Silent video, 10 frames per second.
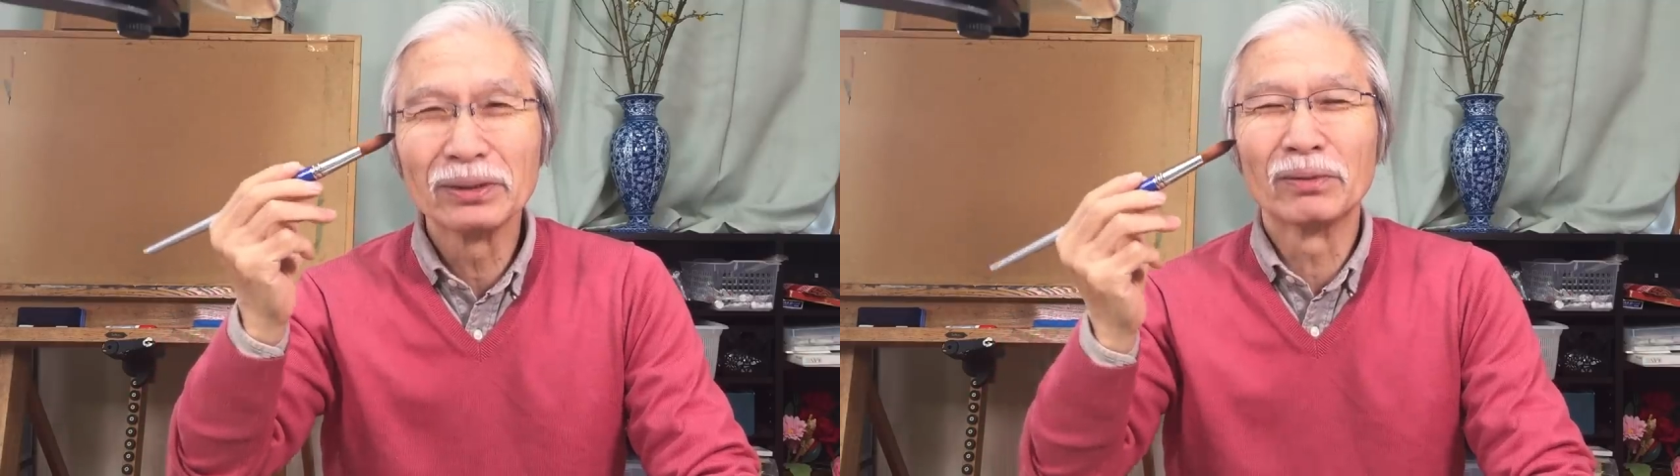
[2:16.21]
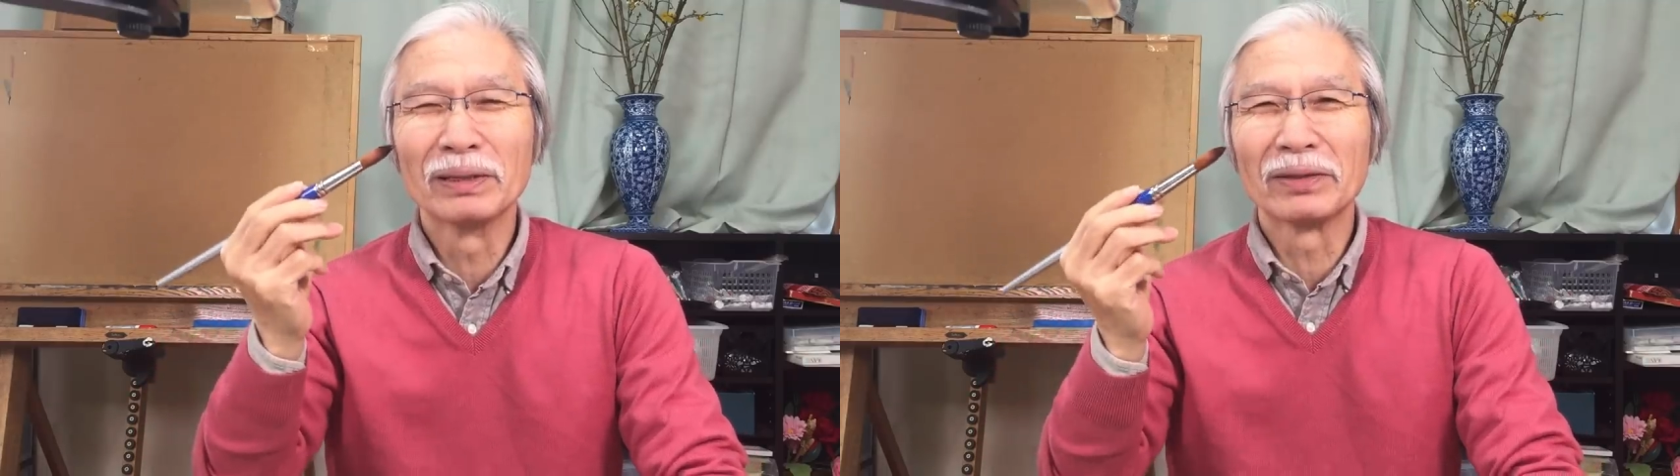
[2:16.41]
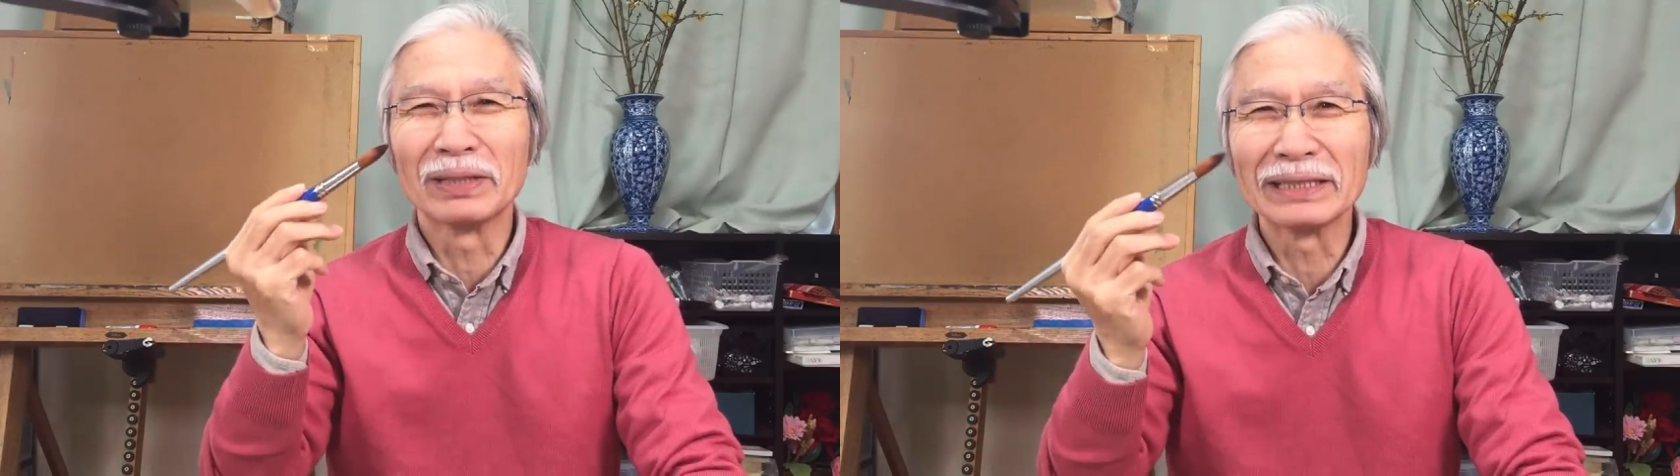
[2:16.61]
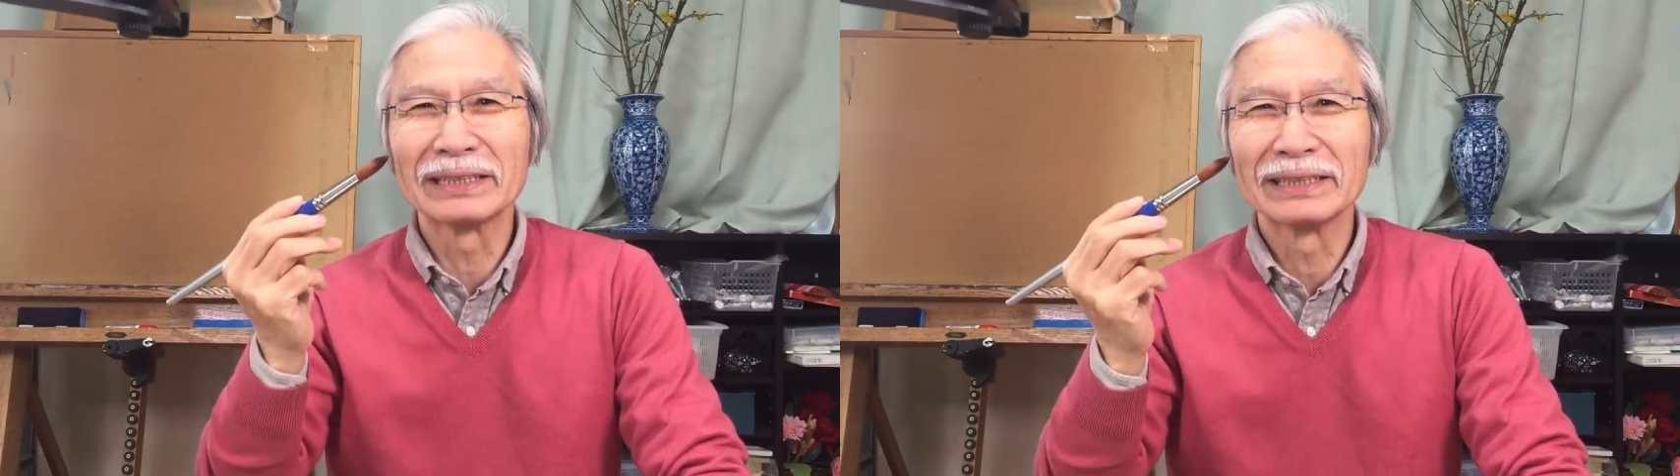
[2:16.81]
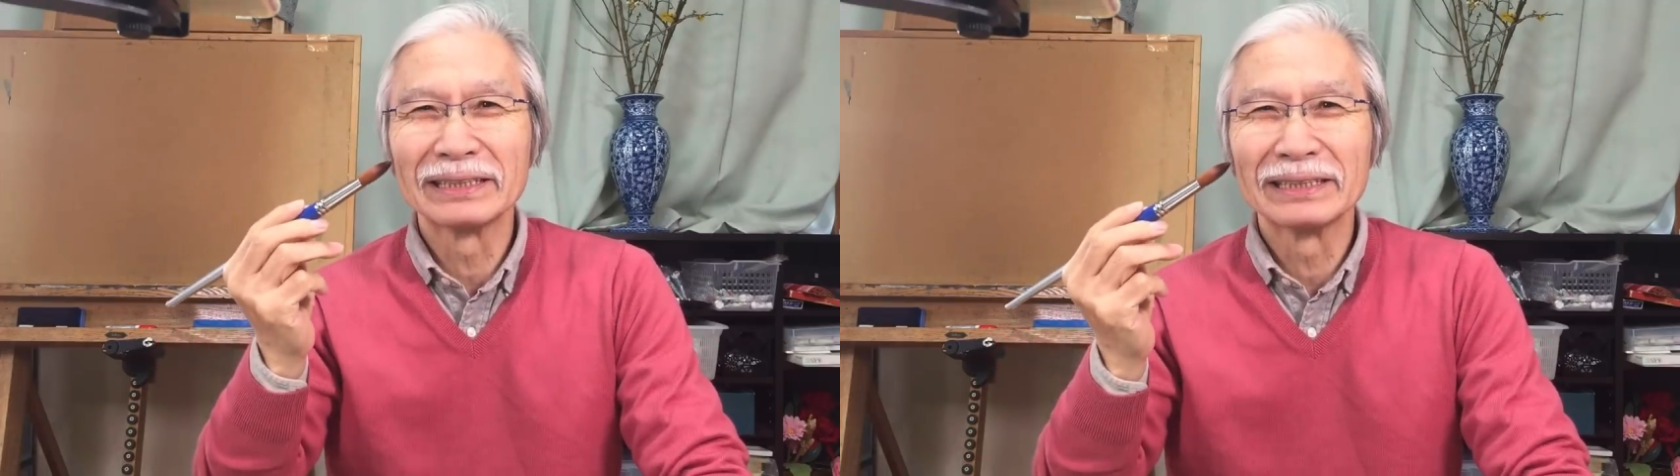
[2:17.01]
いうお勉強で
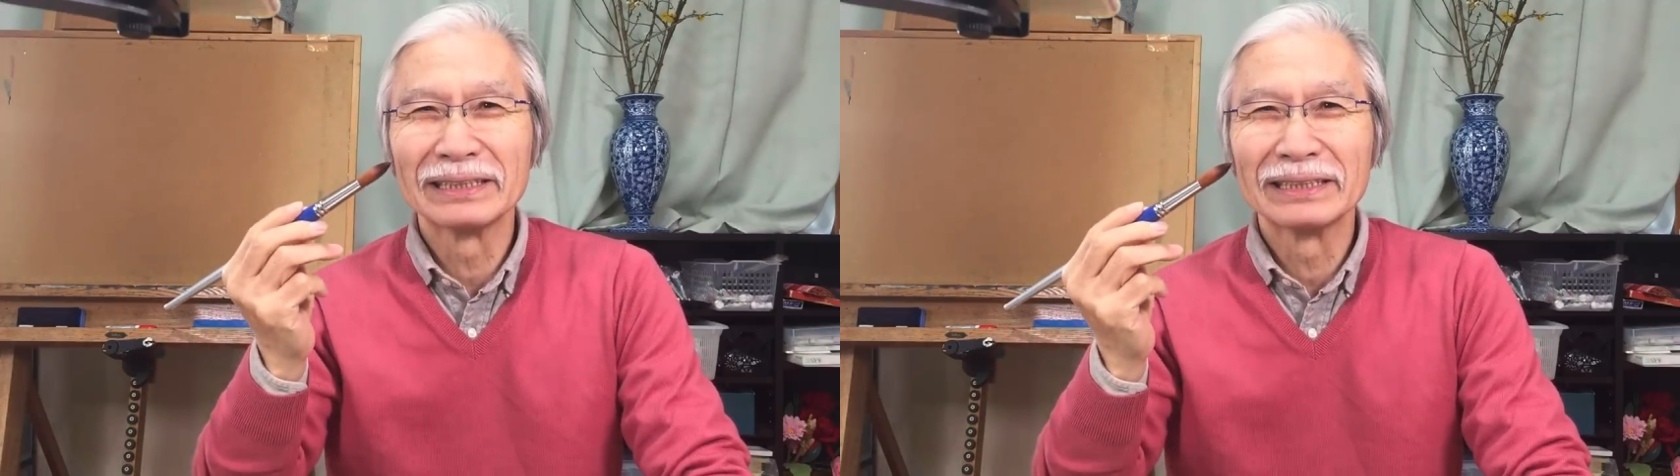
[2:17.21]
す。